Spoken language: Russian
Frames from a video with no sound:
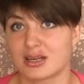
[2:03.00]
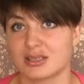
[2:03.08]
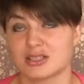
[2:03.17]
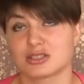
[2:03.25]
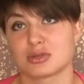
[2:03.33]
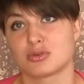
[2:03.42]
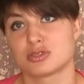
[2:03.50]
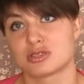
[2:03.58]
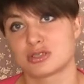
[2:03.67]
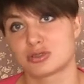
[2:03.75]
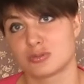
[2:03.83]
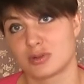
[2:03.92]
конечно,
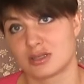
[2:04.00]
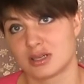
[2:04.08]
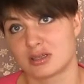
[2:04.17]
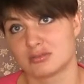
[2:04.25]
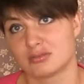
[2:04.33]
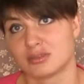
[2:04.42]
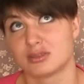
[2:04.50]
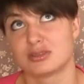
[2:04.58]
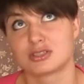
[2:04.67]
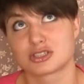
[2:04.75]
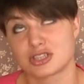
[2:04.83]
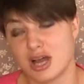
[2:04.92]
хочется, чтобы она
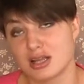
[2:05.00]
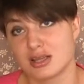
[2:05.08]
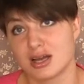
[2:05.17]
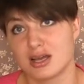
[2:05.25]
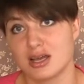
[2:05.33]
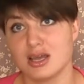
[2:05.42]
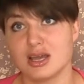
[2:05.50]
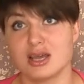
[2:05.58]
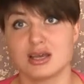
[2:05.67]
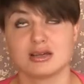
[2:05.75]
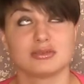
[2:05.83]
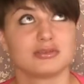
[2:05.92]
дышала,
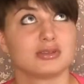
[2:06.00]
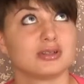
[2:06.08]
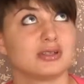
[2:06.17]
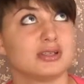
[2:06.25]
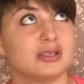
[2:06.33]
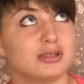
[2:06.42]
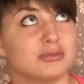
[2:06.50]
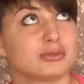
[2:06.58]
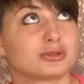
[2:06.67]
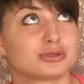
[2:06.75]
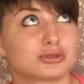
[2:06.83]
и вот